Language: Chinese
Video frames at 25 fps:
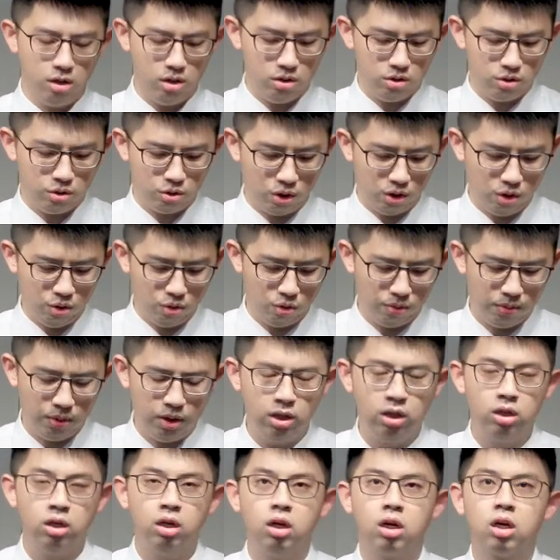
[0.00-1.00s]
所以我
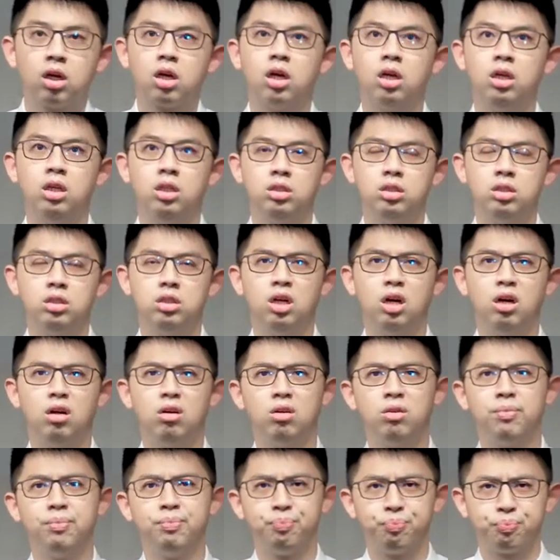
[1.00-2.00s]
们可以知
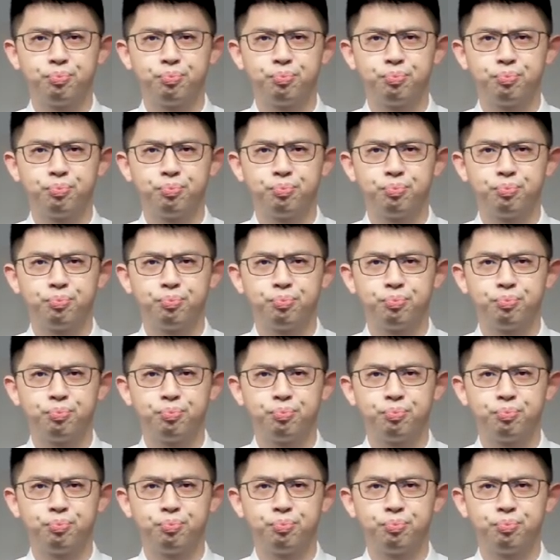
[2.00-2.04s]
道，